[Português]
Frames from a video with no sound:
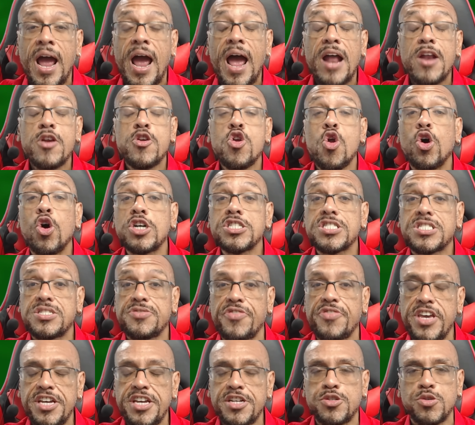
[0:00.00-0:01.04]
nos
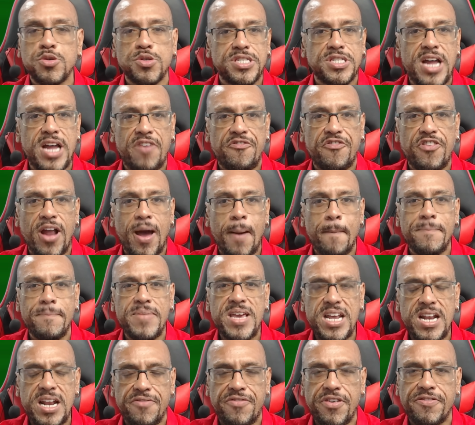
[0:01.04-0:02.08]
vídeos da
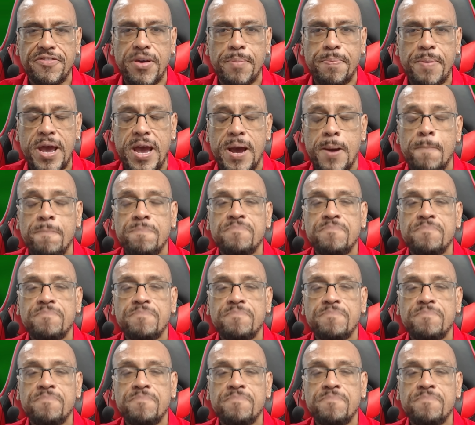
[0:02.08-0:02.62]
Família VVP